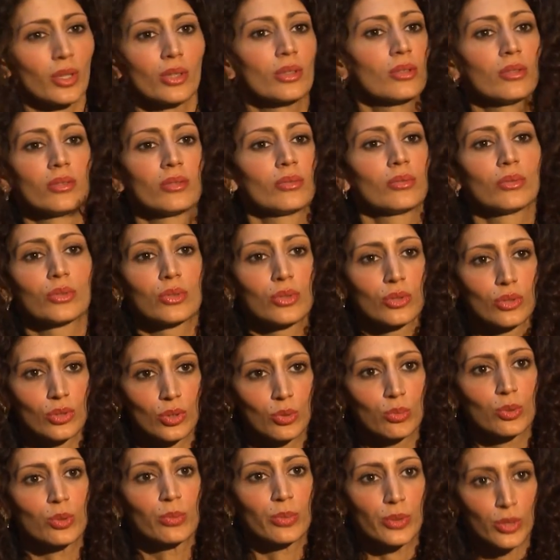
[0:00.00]
я не очень
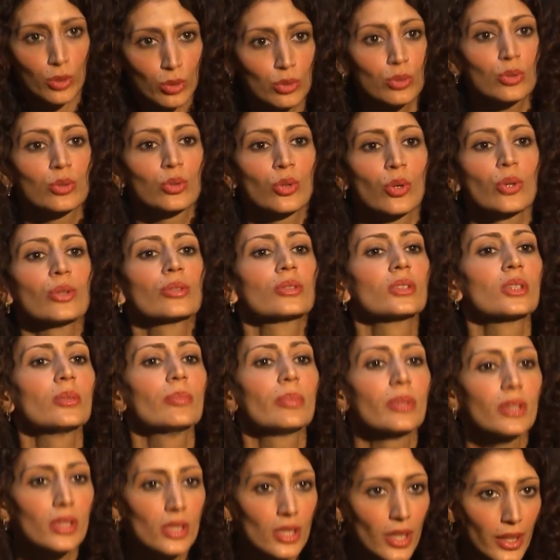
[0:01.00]
люблю природу, но не
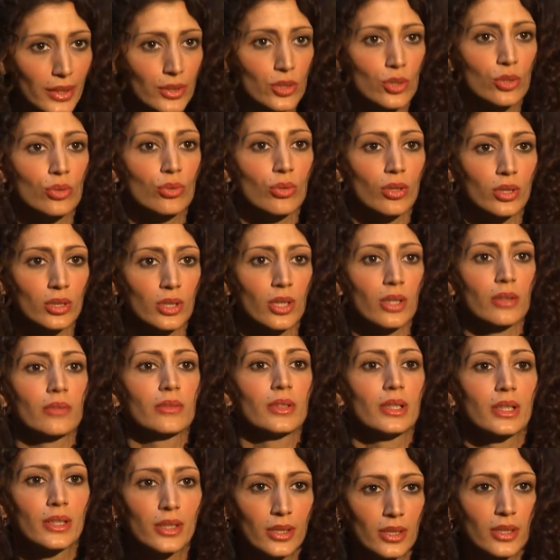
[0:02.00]
признать, что она
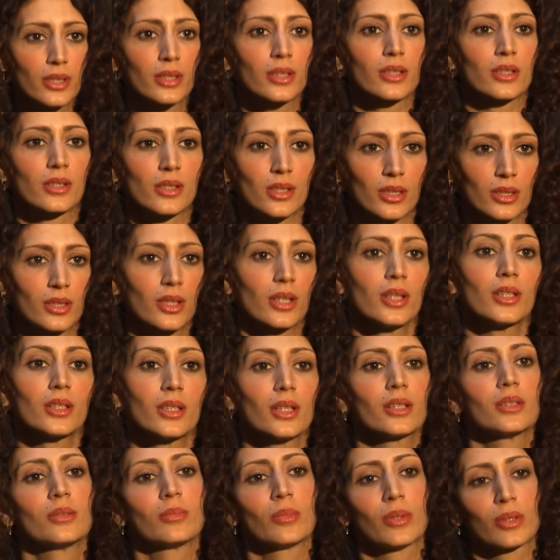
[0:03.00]
великая красота,
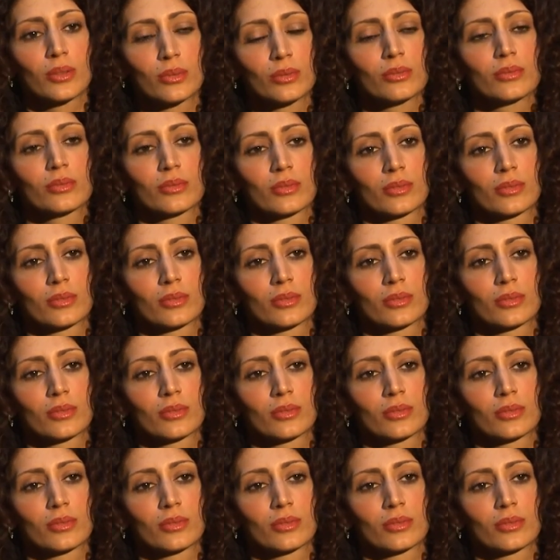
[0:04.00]
я не могу.